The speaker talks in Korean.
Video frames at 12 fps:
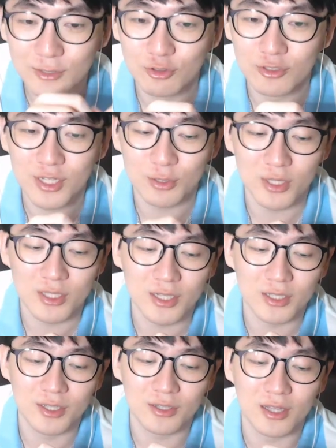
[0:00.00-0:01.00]
둘째하고
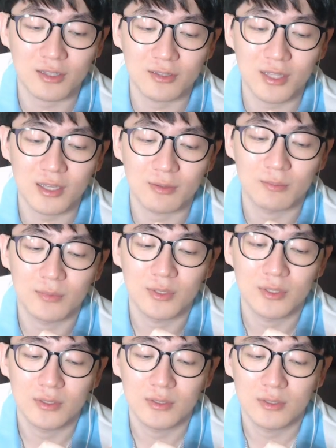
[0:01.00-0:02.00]
셋째가 태어났는데
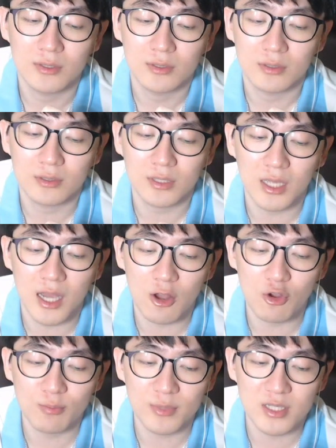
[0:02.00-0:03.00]
근데
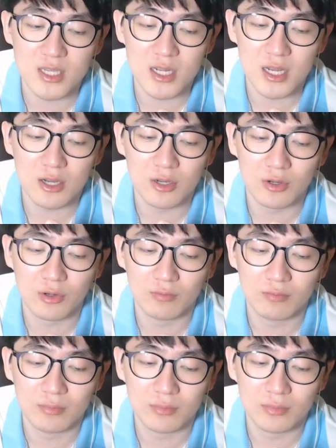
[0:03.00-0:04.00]
하원미 씨가
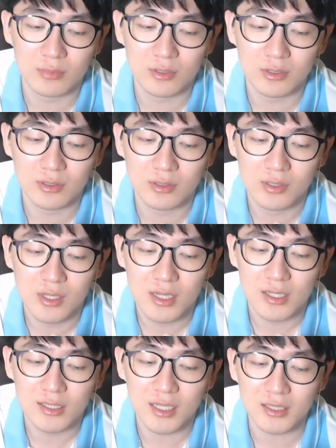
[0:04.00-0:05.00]
그
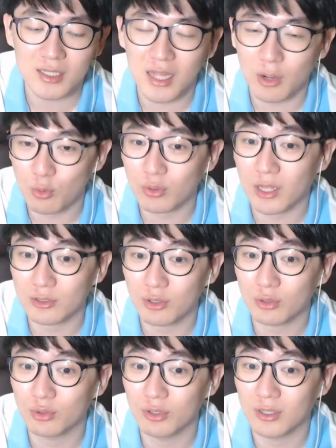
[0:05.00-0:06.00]
셋째 낳고
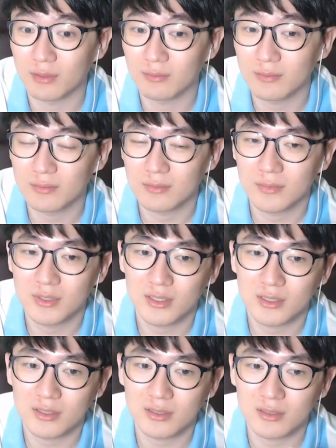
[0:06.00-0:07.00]
나서도요.
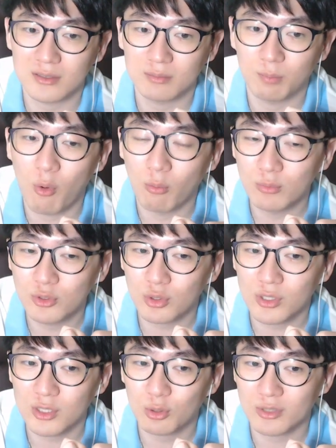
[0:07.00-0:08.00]
그
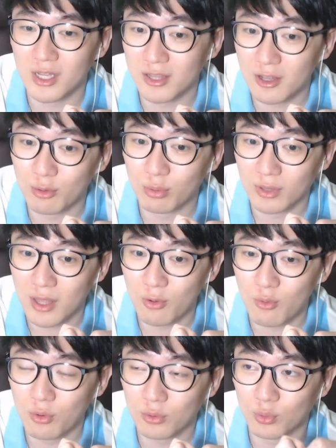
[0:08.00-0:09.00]
몸조리도 제대로
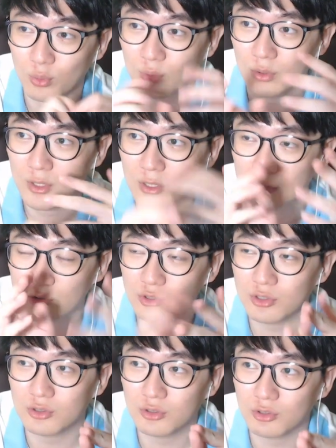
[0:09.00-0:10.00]
못하고 또
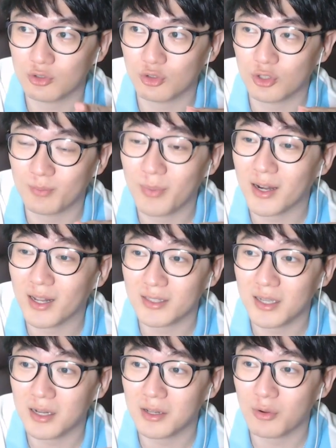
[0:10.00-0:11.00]
추진 선수
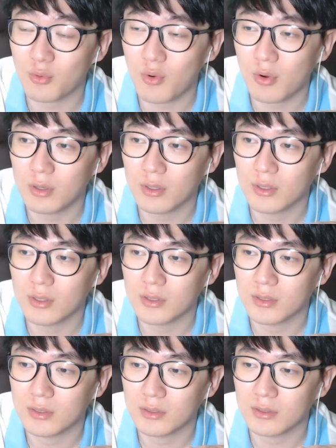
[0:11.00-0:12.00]
뒷바라지 하려고
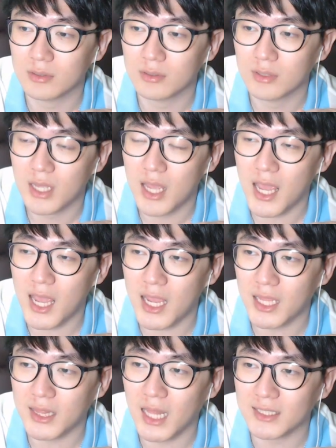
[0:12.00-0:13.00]
그
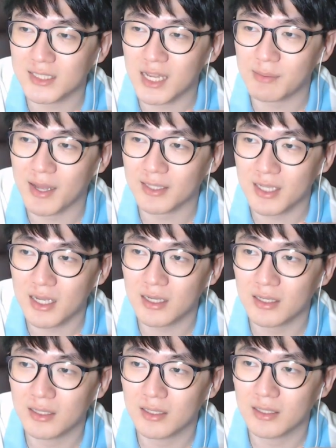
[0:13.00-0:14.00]
애 낳자마자